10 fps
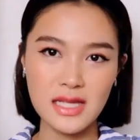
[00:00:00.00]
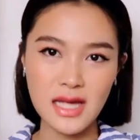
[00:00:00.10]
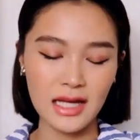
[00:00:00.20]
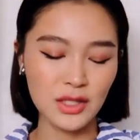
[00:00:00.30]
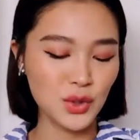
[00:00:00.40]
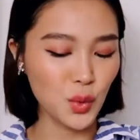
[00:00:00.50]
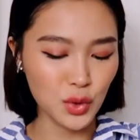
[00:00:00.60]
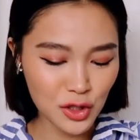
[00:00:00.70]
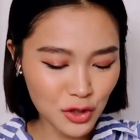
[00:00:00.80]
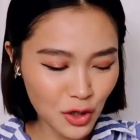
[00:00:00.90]
ใหญ่ๆจุก
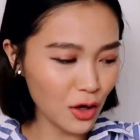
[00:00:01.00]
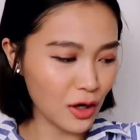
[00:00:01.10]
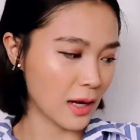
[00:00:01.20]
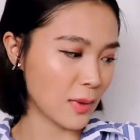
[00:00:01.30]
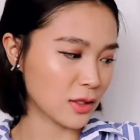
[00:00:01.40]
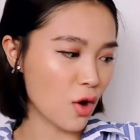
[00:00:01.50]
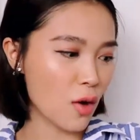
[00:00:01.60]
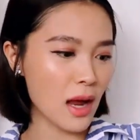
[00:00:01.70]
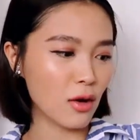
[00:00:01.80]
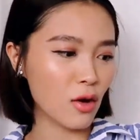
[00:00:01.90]
เยอะๆอะไรเงี้ยแพรชอบ
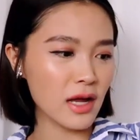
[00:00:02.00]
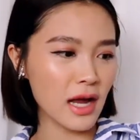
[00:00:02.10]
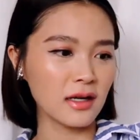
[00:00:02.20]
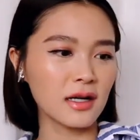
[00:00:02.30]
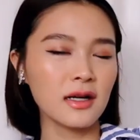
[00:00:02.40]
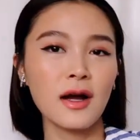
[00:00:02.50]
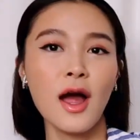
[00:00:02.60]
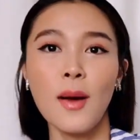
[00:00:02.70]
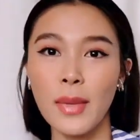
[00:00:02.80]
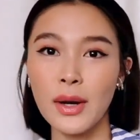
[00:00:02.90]
มาก แล้วก็อย่างนี้คือ
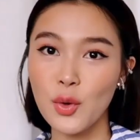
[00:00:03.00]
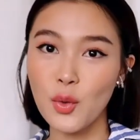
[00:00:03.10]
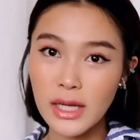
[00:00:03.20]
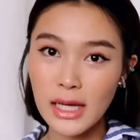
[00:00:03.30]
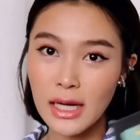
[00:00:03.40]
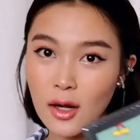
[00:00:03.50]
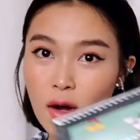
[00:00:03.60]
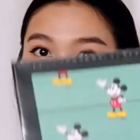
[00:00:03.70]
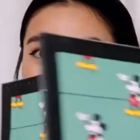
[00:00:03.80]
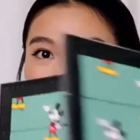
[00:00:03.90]
มันดูดีแล้วก็
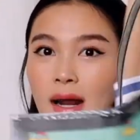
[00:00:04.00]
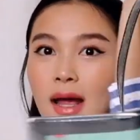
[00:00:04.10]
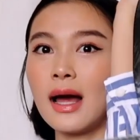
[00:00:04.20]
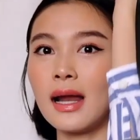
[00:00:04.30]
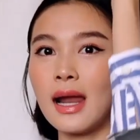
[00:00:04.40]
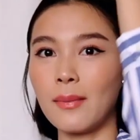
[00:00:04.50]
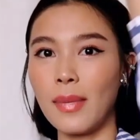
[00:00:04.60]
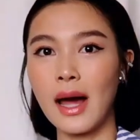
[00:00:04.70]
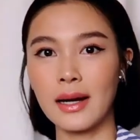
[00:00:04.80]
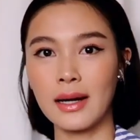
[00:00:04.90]
มาในราคาหลัก
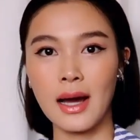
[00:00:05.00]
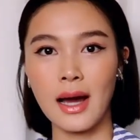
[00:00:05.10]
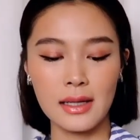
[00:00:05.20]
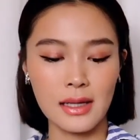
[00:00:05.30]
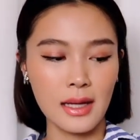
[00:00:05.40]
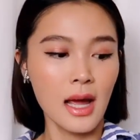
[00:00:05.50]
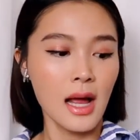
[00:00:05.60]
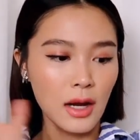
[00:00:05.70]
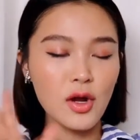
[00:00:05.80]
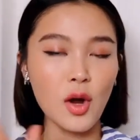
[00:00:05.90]
พันนะคะนี่
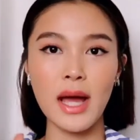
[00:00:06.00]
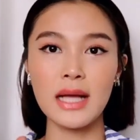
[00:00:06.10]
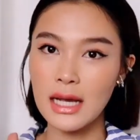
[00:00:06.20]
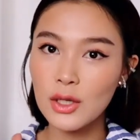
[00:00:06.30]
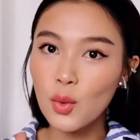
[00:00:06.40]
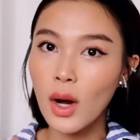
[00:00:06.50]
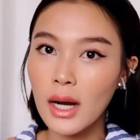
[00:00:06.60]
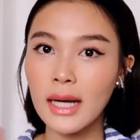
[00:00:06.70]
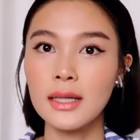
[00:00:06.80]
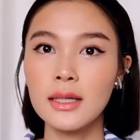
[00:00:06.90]
แล้วเดี๋ยวแพรจะให้ดูข้า
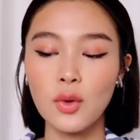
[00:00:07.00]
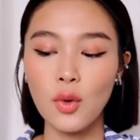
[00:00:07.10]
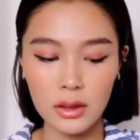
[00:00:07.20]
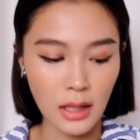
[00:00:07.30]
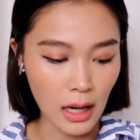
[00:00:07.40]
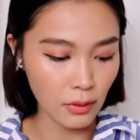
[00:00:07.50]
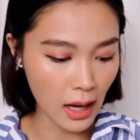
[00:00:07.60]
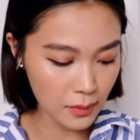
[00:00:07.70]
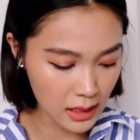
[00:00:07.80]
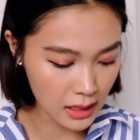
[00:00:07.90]
งในนึงทุกคนคือเขา
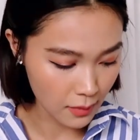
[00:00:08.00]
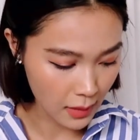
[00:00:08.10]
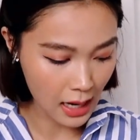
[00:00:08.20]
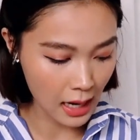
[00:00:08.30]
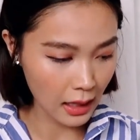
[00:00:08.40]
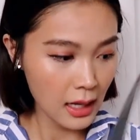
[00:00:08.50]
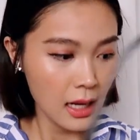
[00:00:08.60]
ทำดีมาก